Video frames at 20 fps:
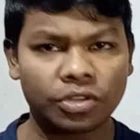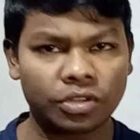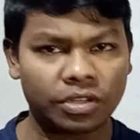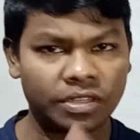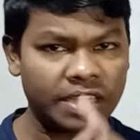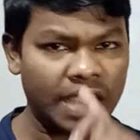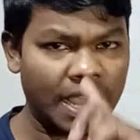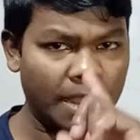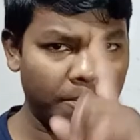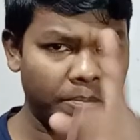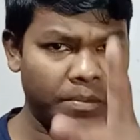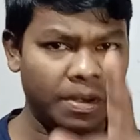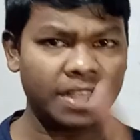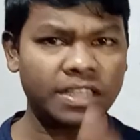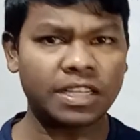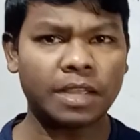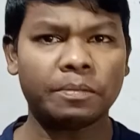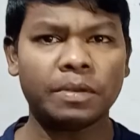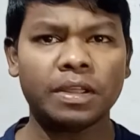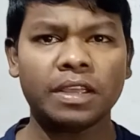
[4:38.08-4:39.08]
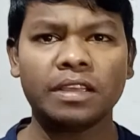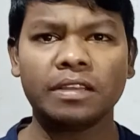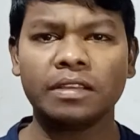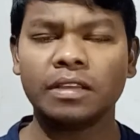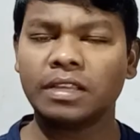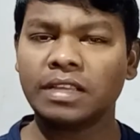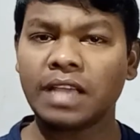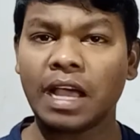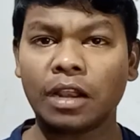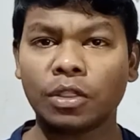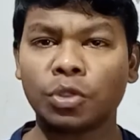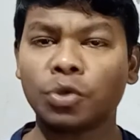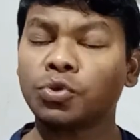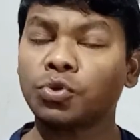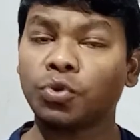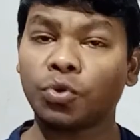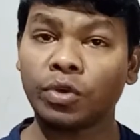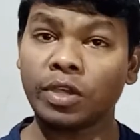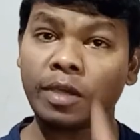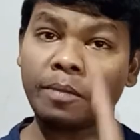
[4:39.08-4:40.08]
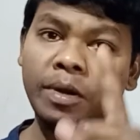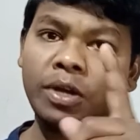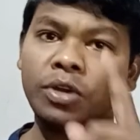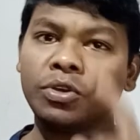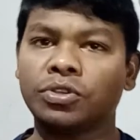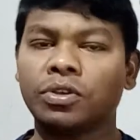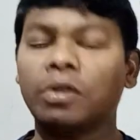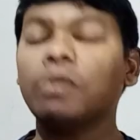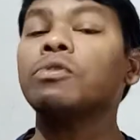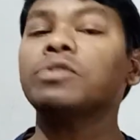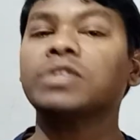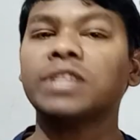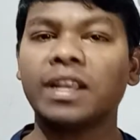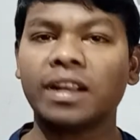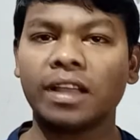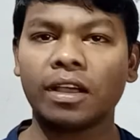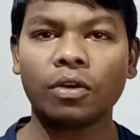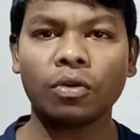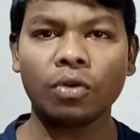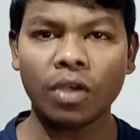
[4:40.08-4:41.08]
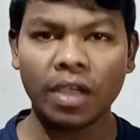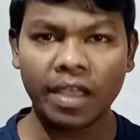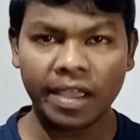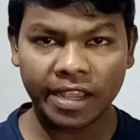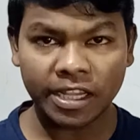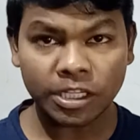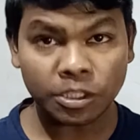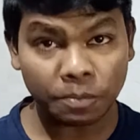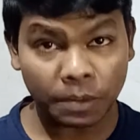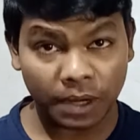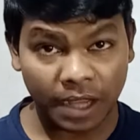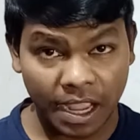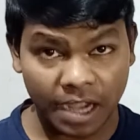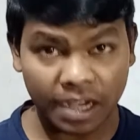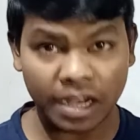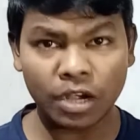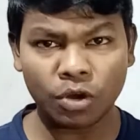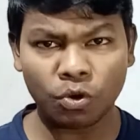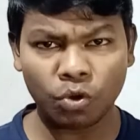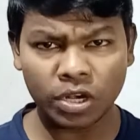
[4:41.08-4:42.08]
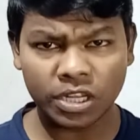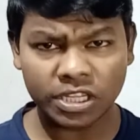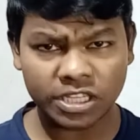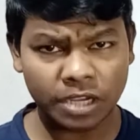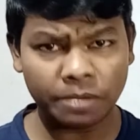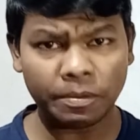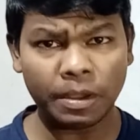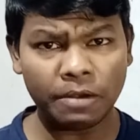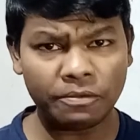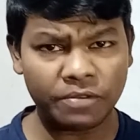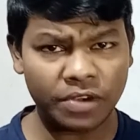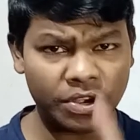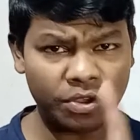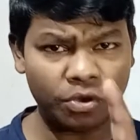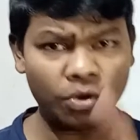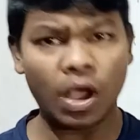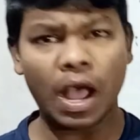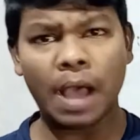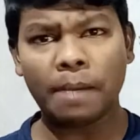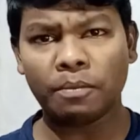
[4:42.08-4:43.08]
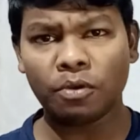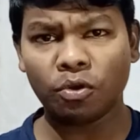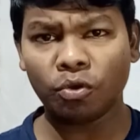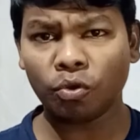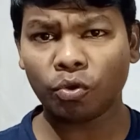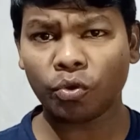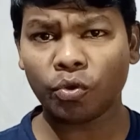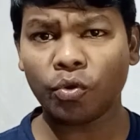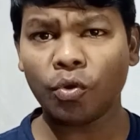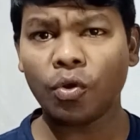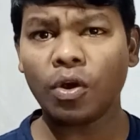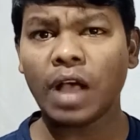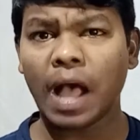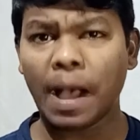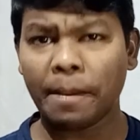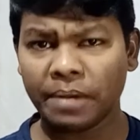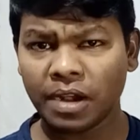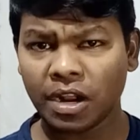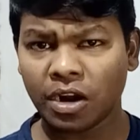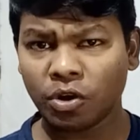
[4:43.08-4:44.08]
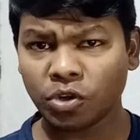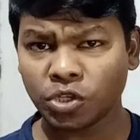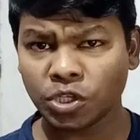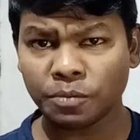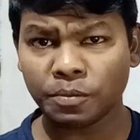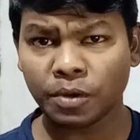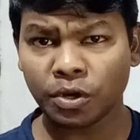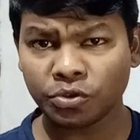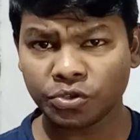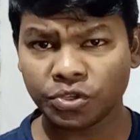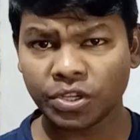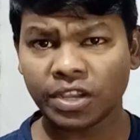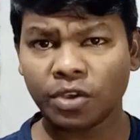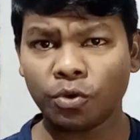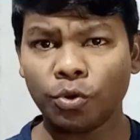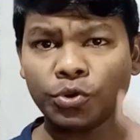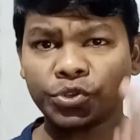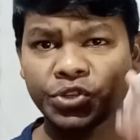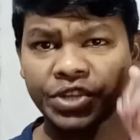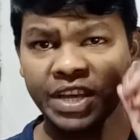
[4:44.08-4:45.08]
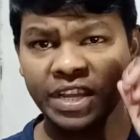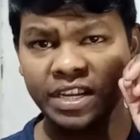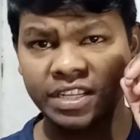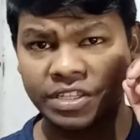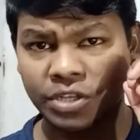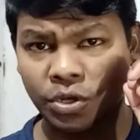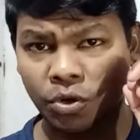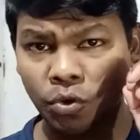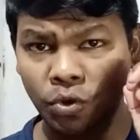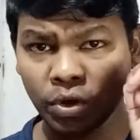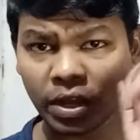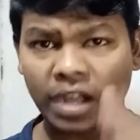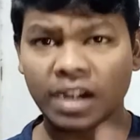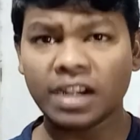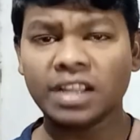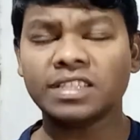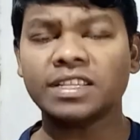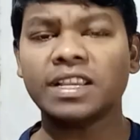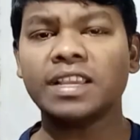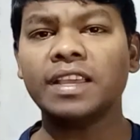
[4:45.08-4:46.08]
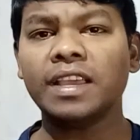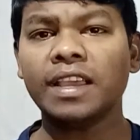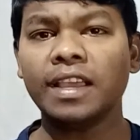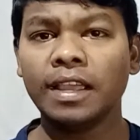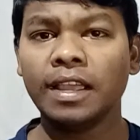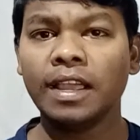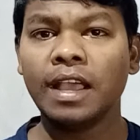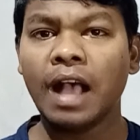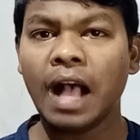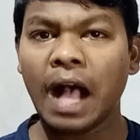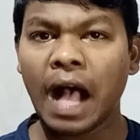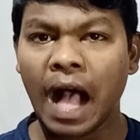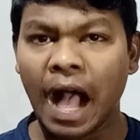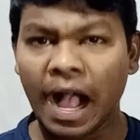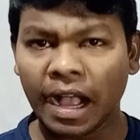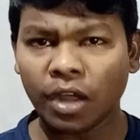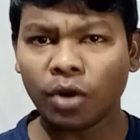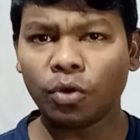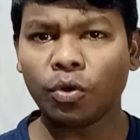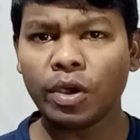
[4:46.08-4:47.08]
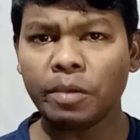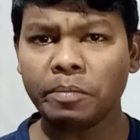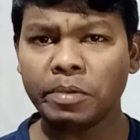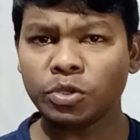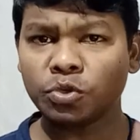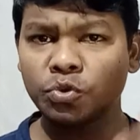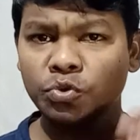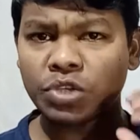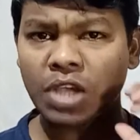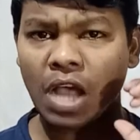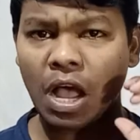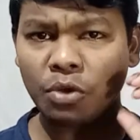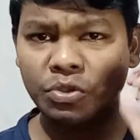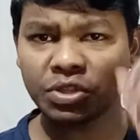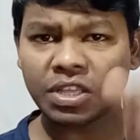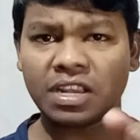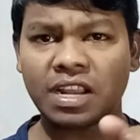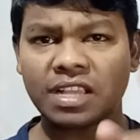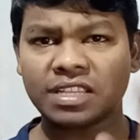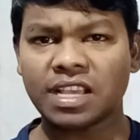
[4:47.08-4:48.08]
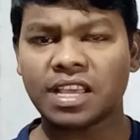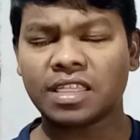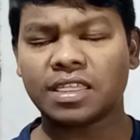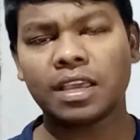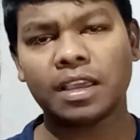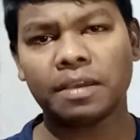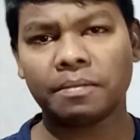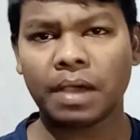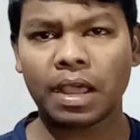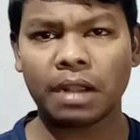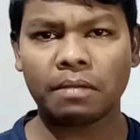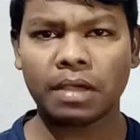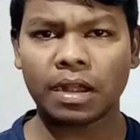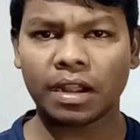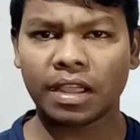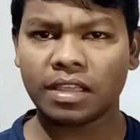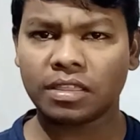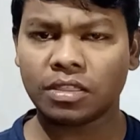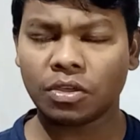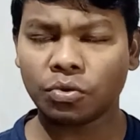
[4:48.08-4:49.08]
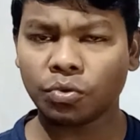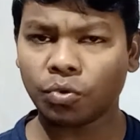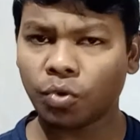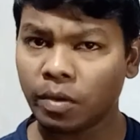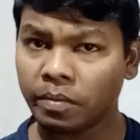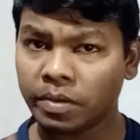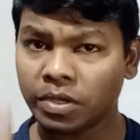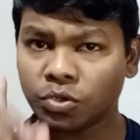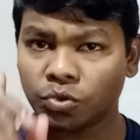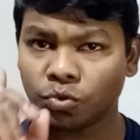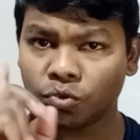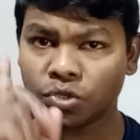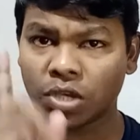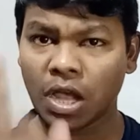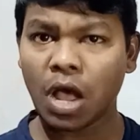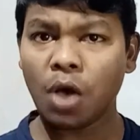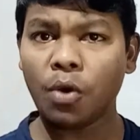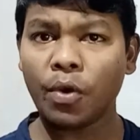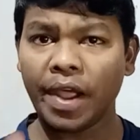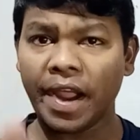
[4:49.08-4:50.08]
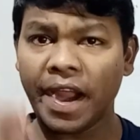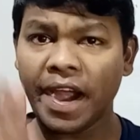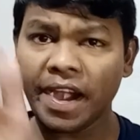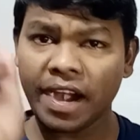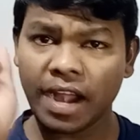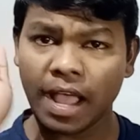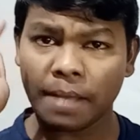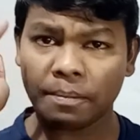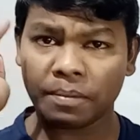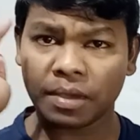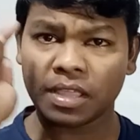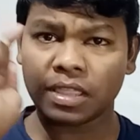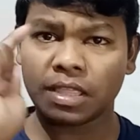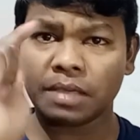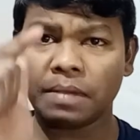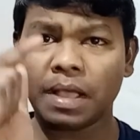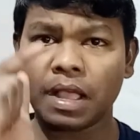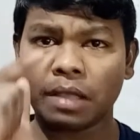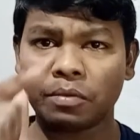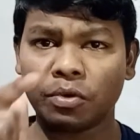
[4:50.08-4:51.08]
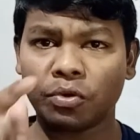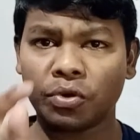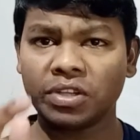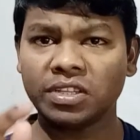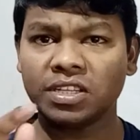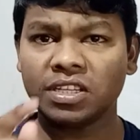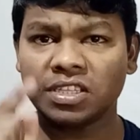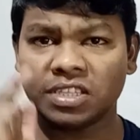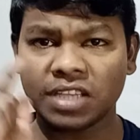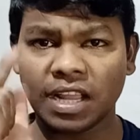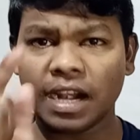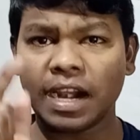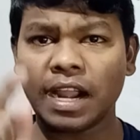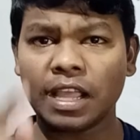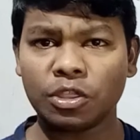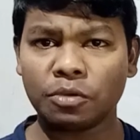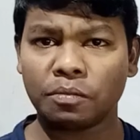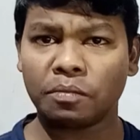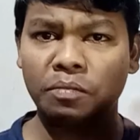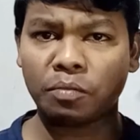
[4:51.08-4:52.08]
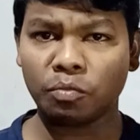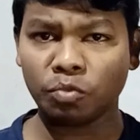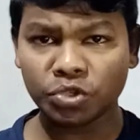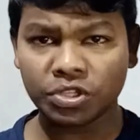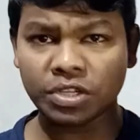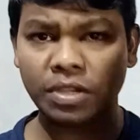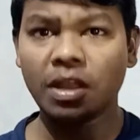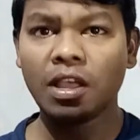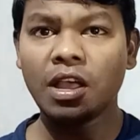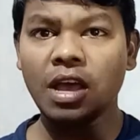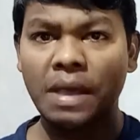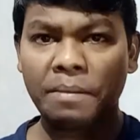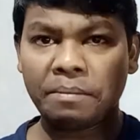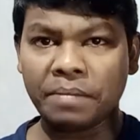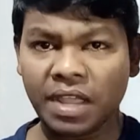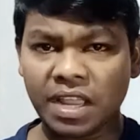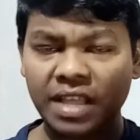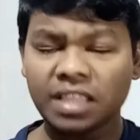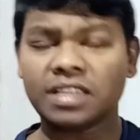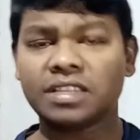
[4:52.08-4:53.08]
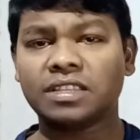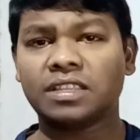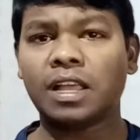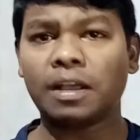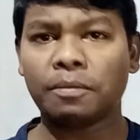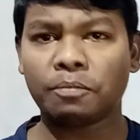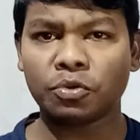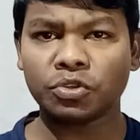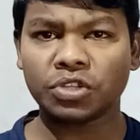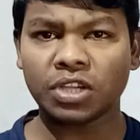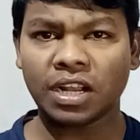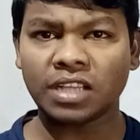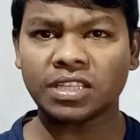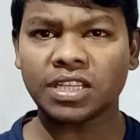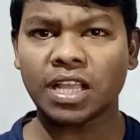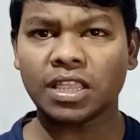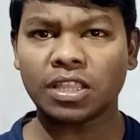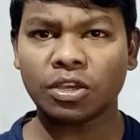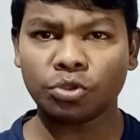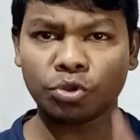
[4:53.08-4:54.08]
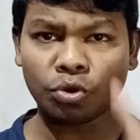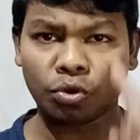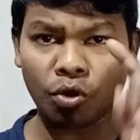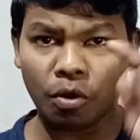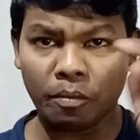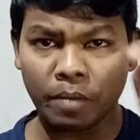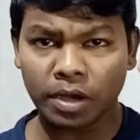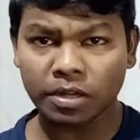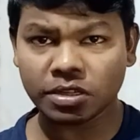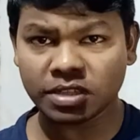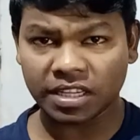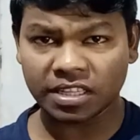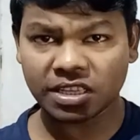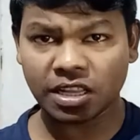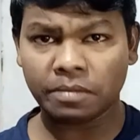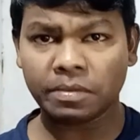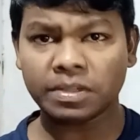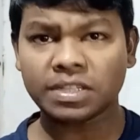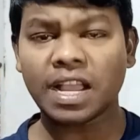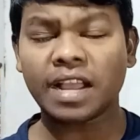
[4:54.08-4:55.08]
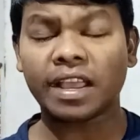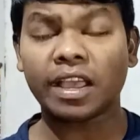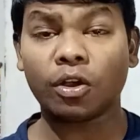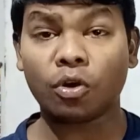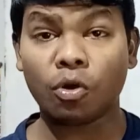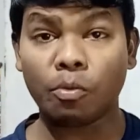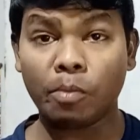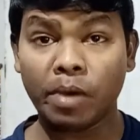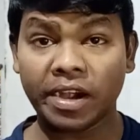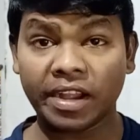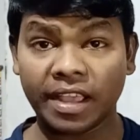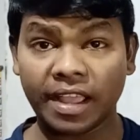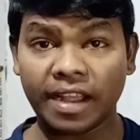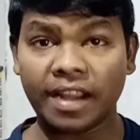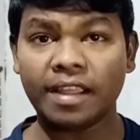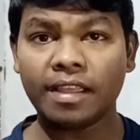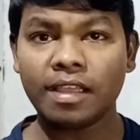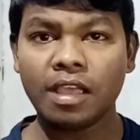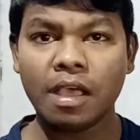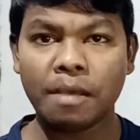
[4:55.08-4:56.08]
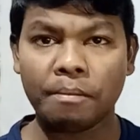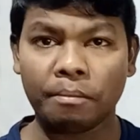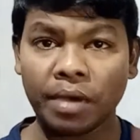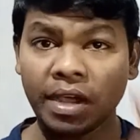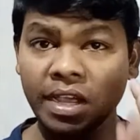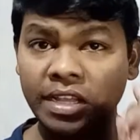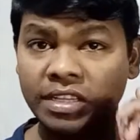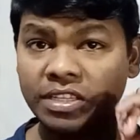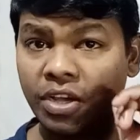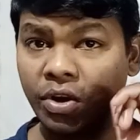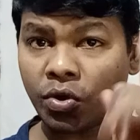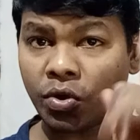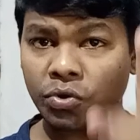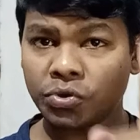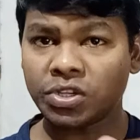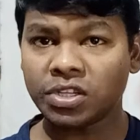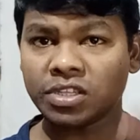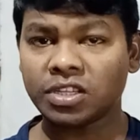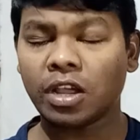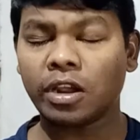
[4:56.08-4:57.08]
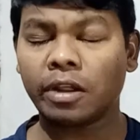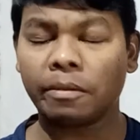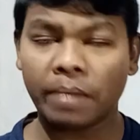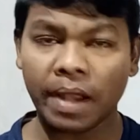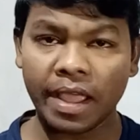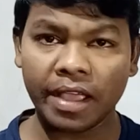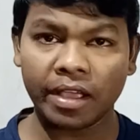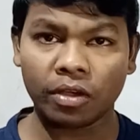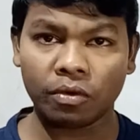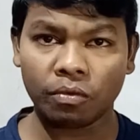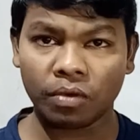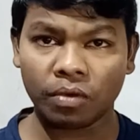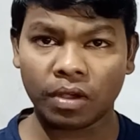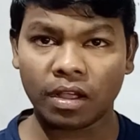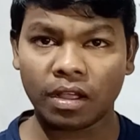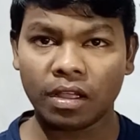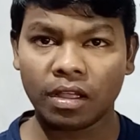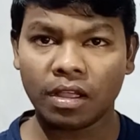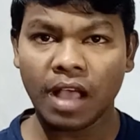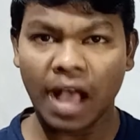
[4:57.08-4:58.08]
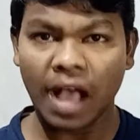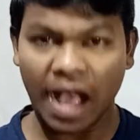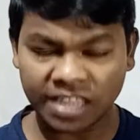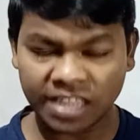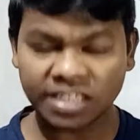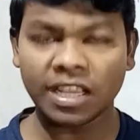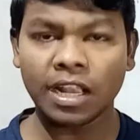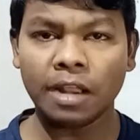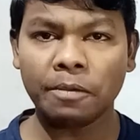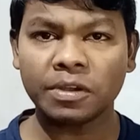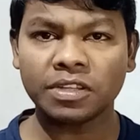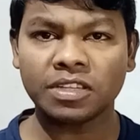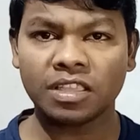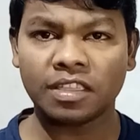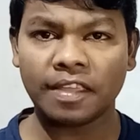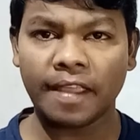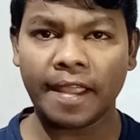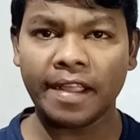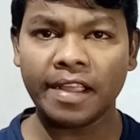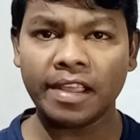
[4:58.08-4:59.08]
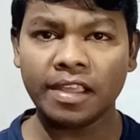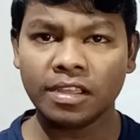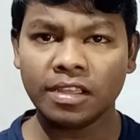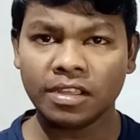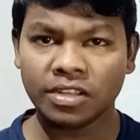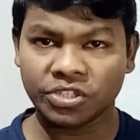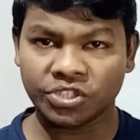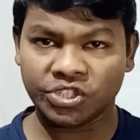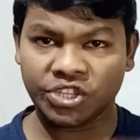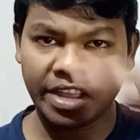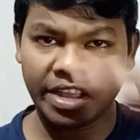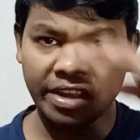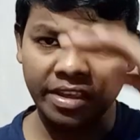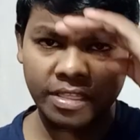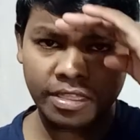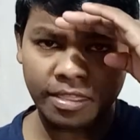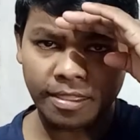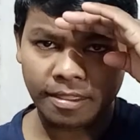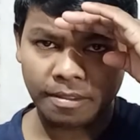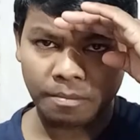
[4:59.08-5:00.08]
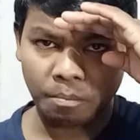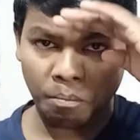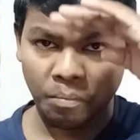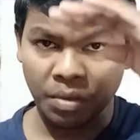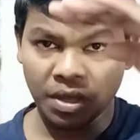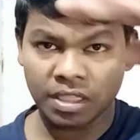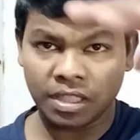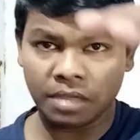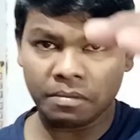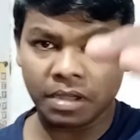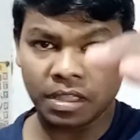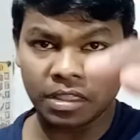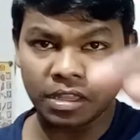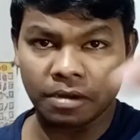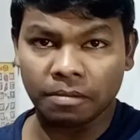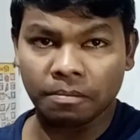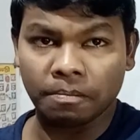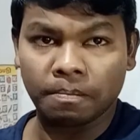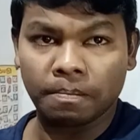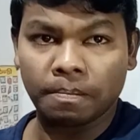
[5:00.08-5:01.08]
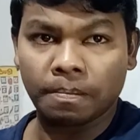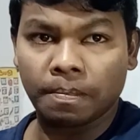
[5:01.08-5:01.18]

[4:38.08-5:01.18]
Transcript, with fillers: यार प्लीज़ अपने यार दोस्त को ये वीडियो ज़रूर शेयर करो इस प्रकार के नॉलेजेबल वीडियो आप लोगों को अपने अड़ोसी पड़ोसी को शेयर ज़रूर करनी चाहिए अगर कोई भी सुझाव देना चाहते हैं बार बार कहता हूँ कोई भी सुझाव एंड आपके दिमाग में कोई चीज़ चल रहा है तो मुझे मेरे तक पहुँचाना चाहते हो तो कॉमेंट सेक्शन में जाके कॉमेंट करें मैं ज़रूर उस चीज़ का रिप्लाई करूँगा आज के लिए बस इतना ही जय हिंद बंदे मातरम